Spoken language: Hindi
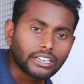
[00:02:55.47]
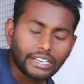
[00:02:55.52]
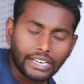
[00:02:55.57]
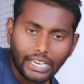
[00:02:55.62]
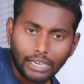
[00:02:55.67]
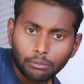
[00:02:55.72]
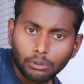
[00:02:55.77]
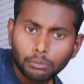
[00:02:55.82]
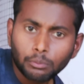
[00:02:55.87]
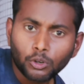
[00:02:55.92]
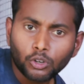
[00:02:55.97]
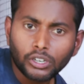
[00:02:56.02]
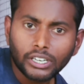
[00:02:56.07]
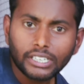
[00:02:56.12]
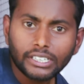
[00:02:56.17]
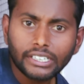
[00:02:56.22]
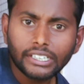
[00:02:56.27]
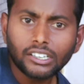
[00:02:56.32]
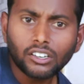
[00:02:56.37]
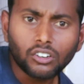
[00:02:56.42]
रिलायबल
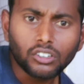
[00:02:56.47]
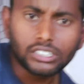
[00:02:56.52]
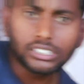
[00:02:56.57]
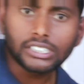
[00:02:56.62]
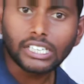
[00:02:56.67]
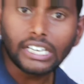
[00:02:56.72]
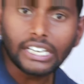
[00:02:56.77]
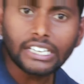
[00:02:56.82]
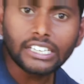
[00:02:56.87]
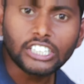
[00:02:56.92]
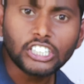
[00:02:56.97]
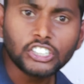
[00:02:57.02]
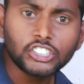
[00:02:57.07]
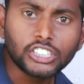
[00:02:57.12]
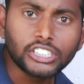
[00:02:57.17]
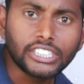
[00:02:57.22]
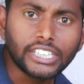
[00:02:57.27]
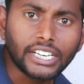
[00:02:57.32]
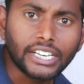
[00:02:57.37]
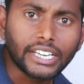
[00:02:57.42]
प्रोडक्ट है और इसका लिंक
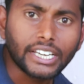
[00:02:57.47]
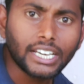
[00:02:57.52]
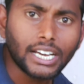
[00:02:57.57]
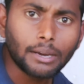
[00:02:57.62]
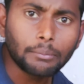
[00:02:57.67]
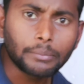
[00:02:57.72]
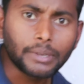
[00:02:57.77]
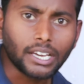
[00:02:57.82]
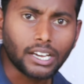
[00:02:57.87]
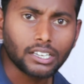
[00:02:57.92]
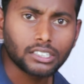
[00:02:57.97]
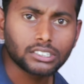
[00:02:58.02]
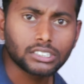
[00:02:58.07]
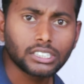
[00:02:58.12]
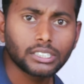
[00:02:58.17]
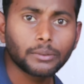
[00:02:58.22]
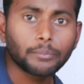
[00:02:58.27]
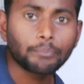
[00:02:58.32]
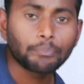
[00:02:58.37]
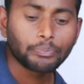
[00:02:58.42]
नीचे दिया गया है आप यहाँ
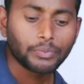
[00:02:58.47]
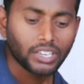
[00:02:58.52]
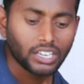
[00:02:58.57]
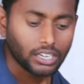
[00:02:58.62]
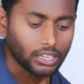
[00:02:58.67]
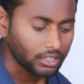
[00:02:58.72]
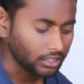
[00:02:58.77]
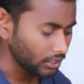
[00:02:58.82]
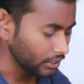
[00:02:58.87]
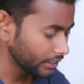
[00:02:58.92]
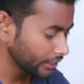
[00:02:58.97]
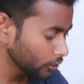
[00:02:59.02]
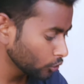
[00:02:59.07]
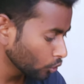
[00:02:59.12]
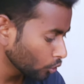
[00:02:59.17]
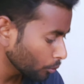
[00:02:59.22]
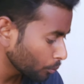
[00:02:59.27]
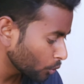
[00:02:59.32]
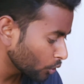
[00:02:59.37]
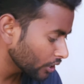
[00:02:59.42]
से आ, ये
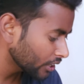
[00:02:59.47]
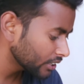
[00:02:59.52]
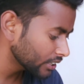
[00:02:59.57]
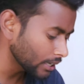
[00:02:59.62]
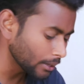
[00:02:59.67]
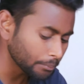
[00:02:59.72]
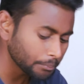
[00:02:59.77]
दोनों प्रोडक्ट